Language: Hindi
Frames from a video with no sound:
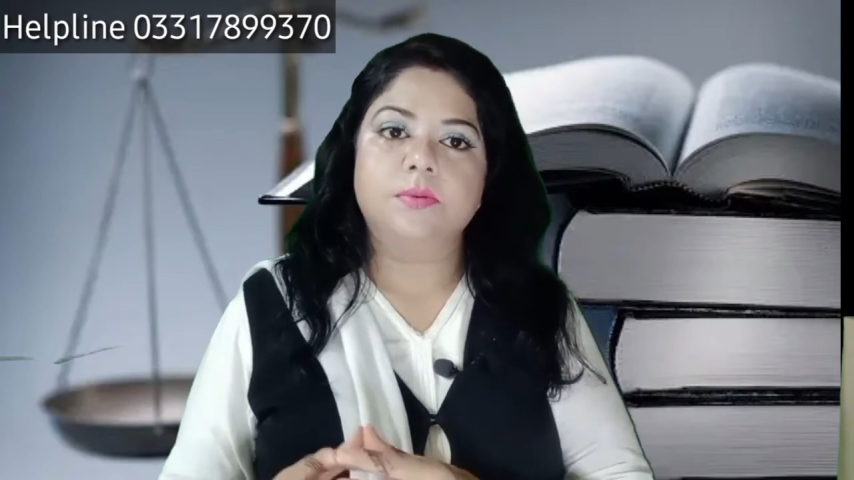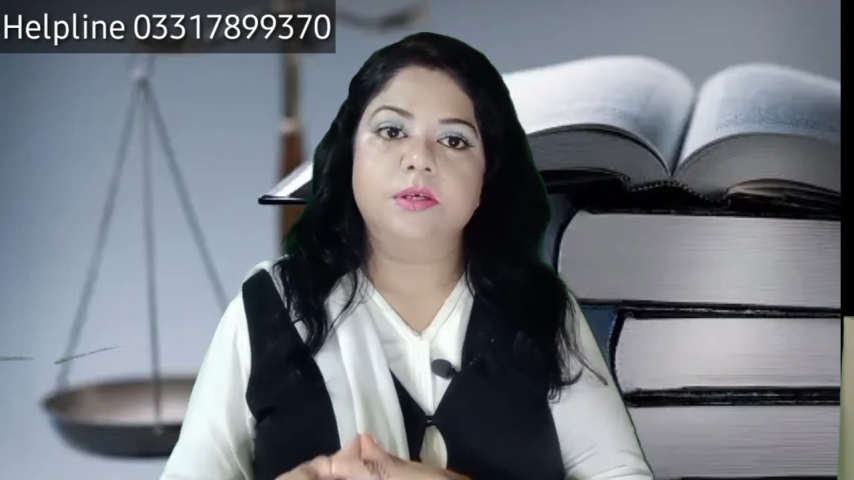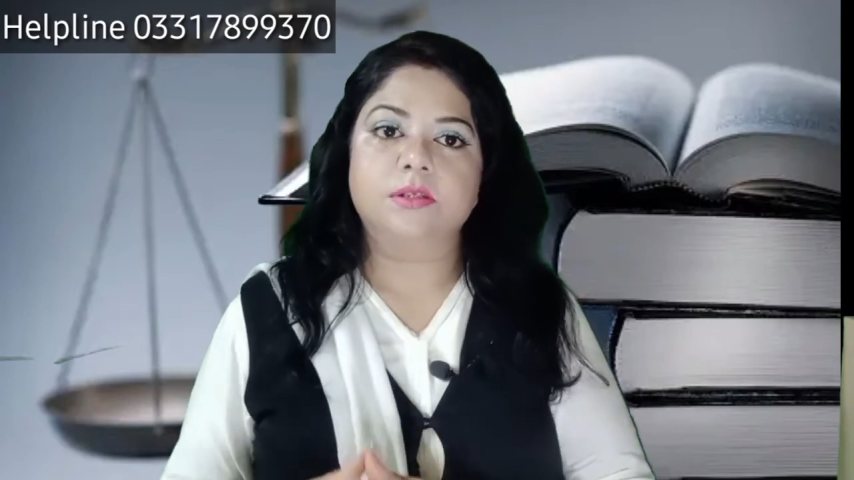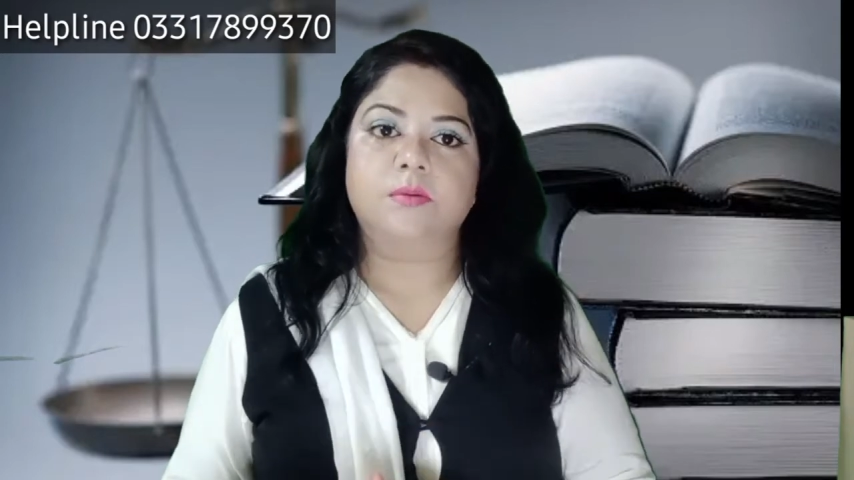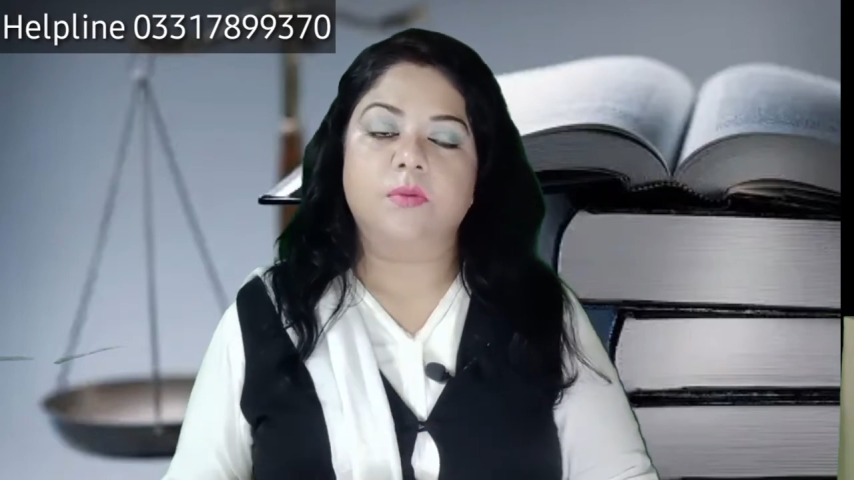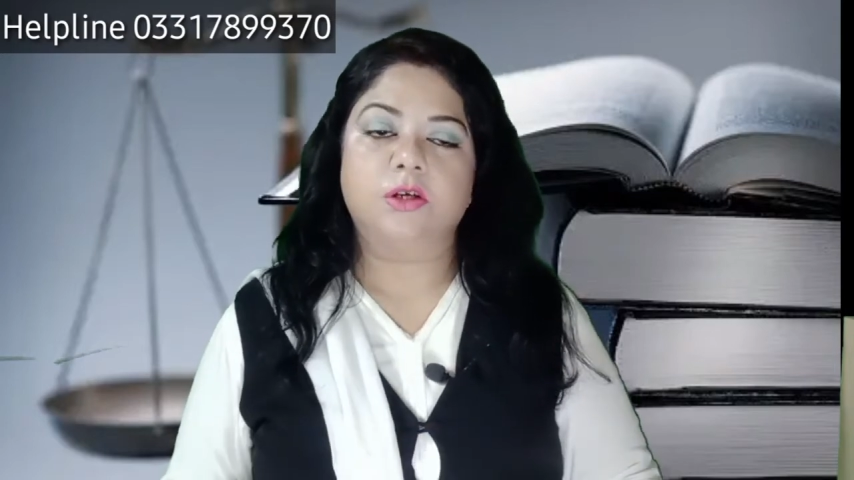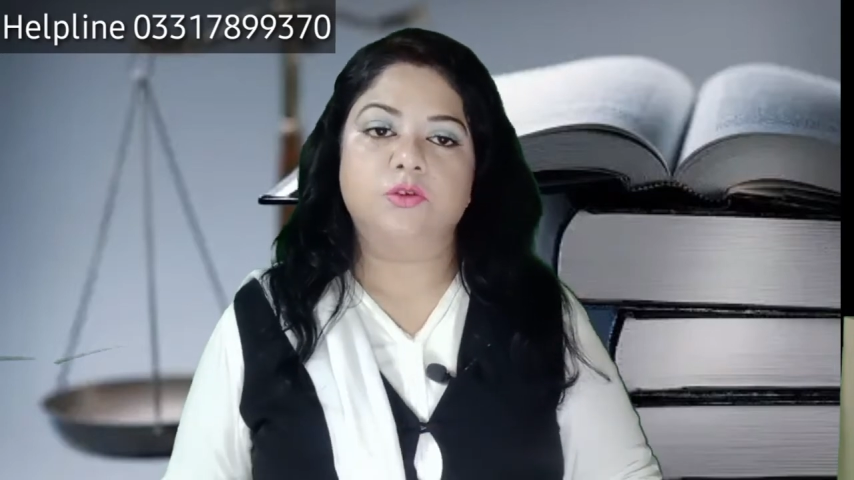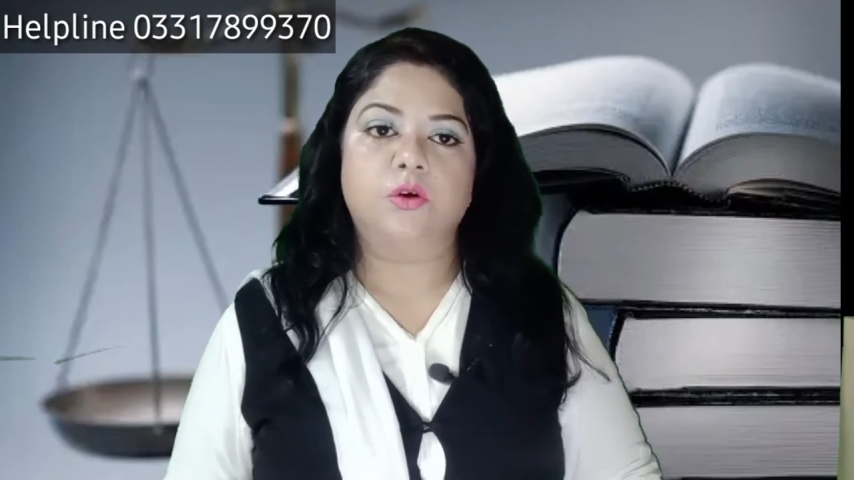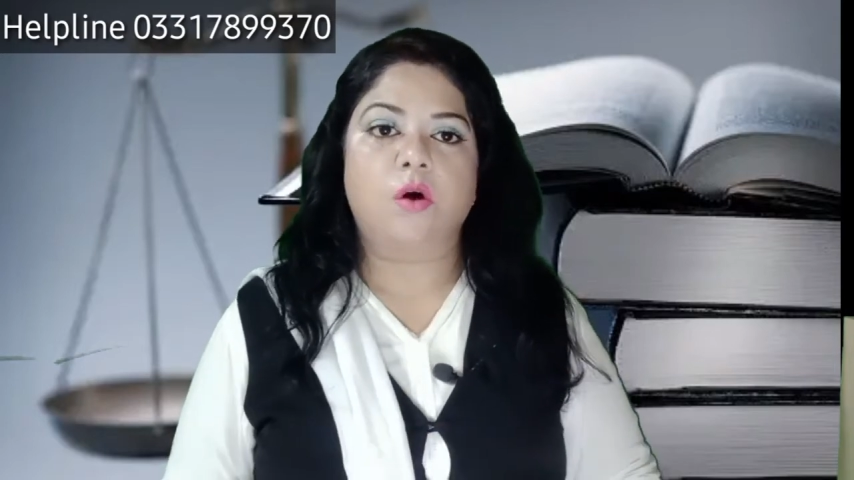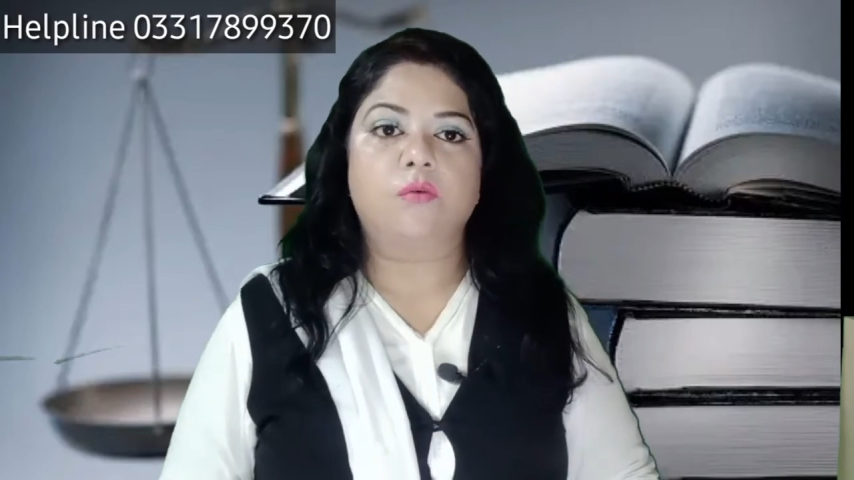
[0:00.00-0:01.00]
भी किस्म का
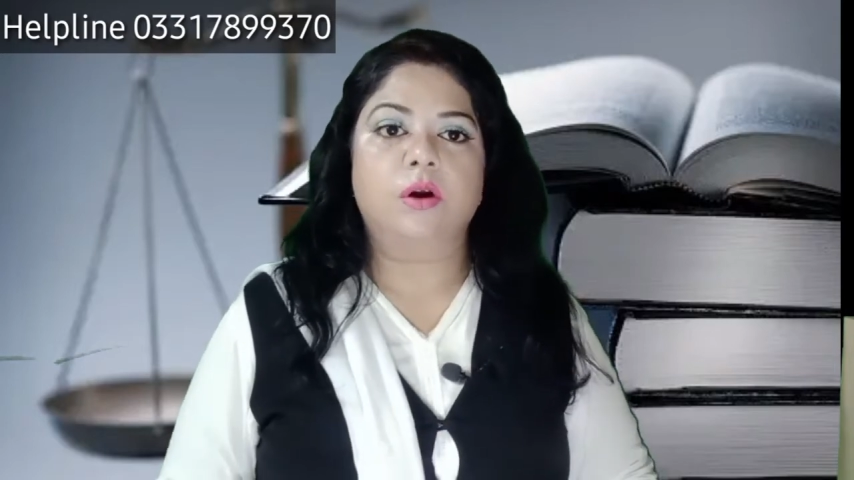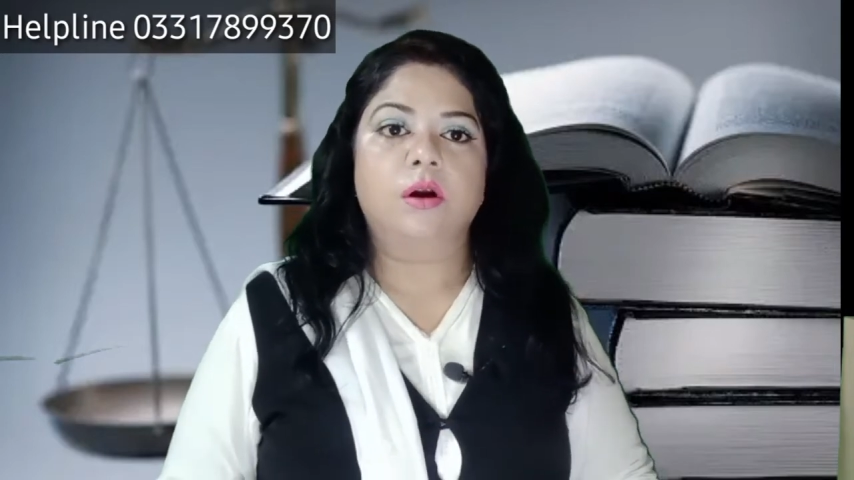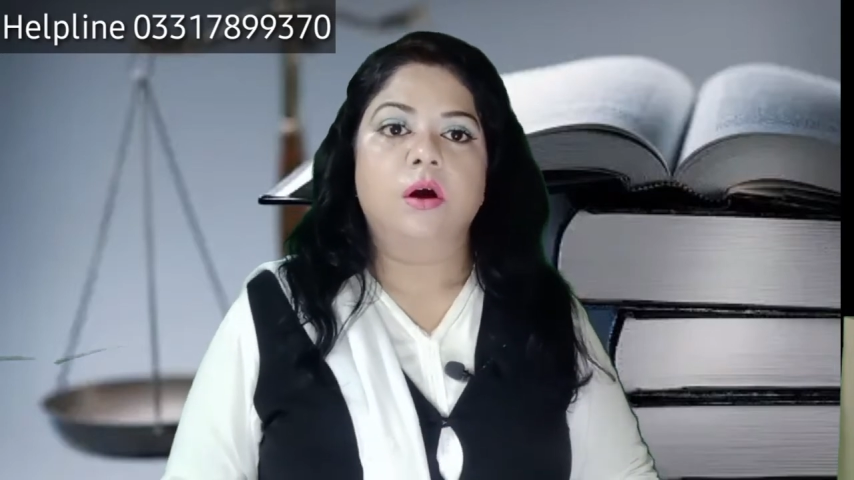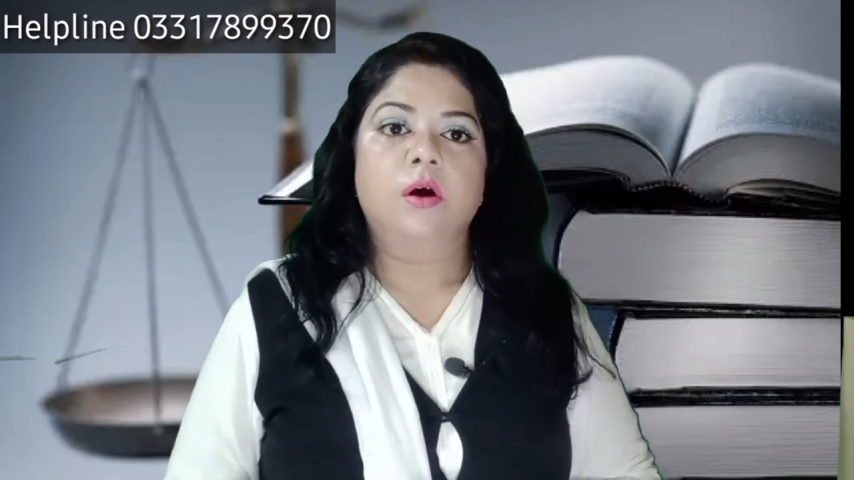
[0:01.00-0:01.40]
जो डॉवर